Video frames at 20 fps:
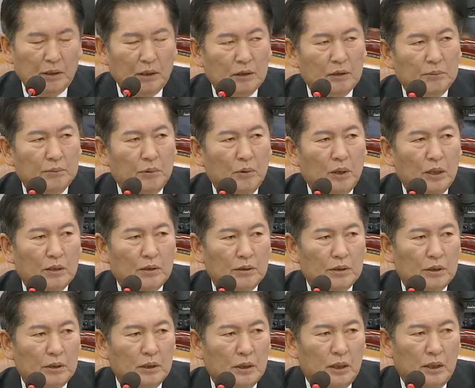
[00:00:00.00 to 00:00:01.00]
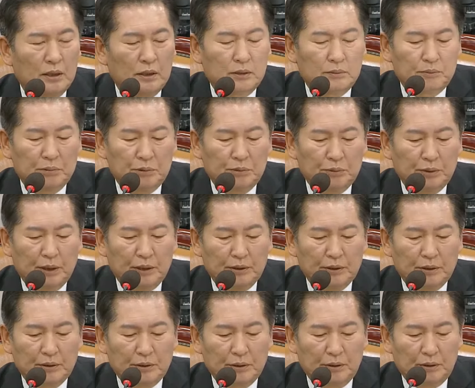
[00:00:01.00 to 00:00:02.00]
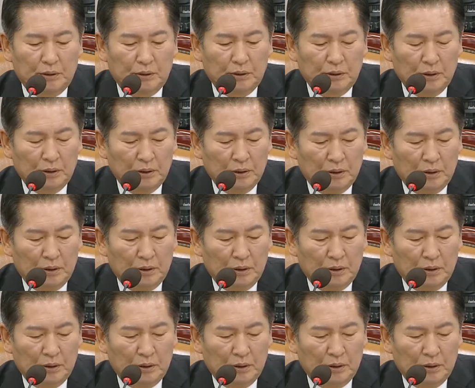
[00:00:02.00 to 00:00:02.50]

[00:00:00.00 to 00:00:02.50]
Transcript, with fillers: 어떻게 극복할 것인가 하는 부분에 있어서